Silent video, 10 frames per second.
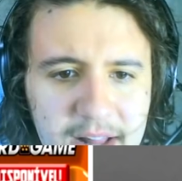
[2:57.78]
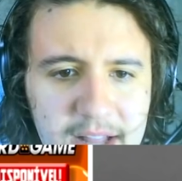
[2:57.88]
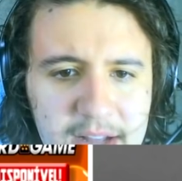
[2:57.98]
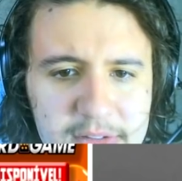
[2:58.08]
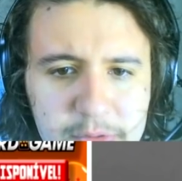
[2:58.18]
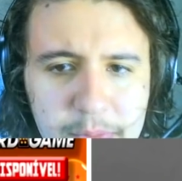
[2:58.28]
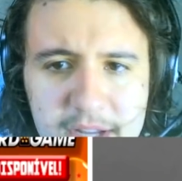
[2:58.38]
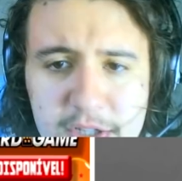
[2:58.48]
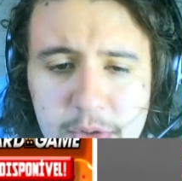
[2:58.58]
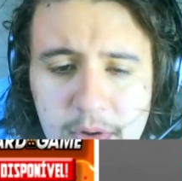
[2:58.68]
falar
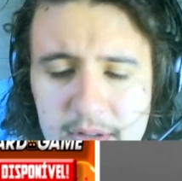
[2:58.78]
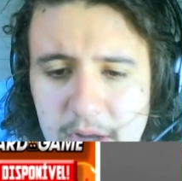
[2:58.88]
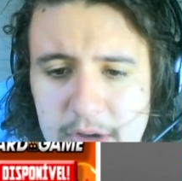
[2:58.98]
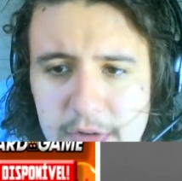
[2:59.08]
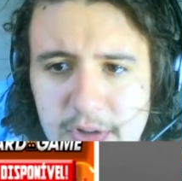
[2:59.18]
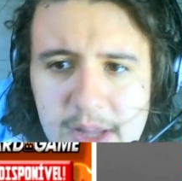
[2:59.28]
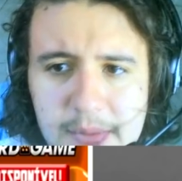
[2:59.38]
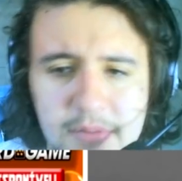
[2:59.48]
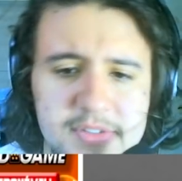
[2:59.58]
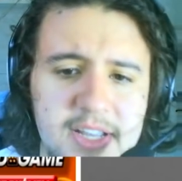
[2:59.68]
sobre isso, eu, né, eu quero só
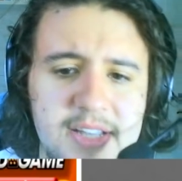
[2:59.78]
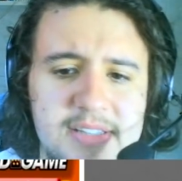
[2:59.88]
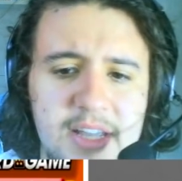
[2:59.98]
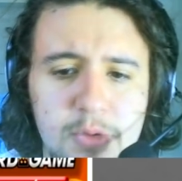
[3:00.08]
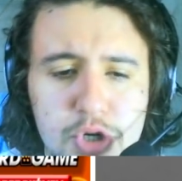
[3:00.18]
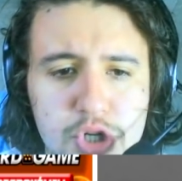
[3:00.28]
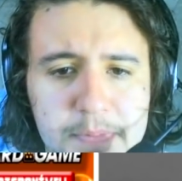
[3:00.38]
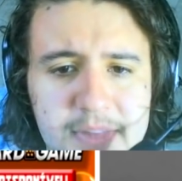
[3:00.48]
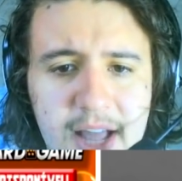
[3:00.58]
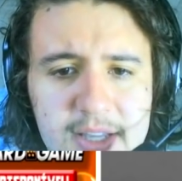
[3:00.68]
lembrar vocês que a
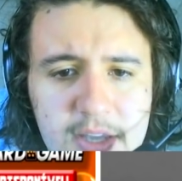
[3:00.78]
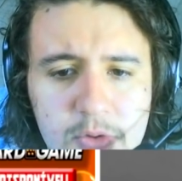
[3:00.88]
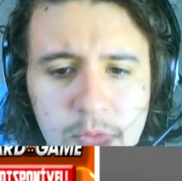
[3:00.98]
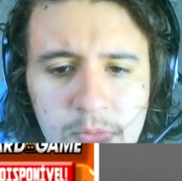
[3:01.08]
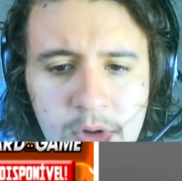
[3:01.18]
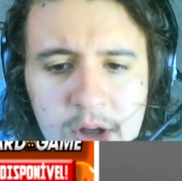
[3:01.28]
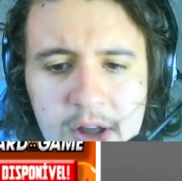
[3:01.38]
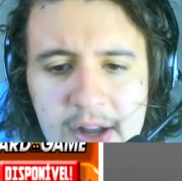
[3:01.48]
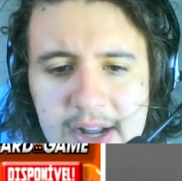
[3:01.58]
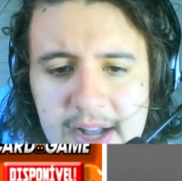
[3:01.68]
Shop tá aqui com
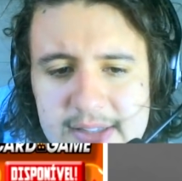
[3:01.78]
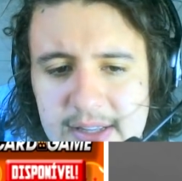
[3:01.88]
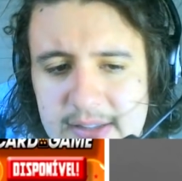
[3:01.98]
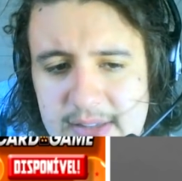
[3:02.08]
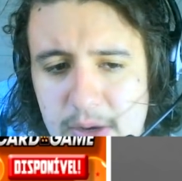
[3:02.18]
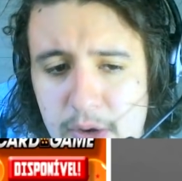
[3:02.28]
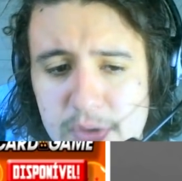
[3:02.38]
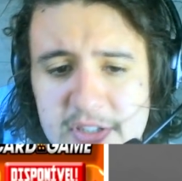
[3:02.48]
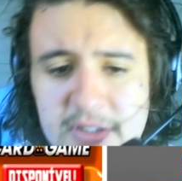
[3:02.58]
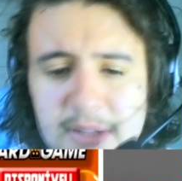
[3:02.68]
carta, tá com a
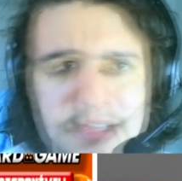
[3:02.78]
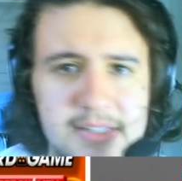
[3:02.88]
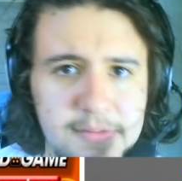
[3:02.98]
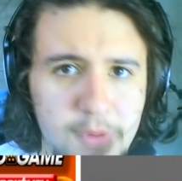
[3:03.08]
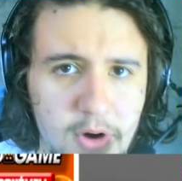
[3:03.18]
coleção da Blazing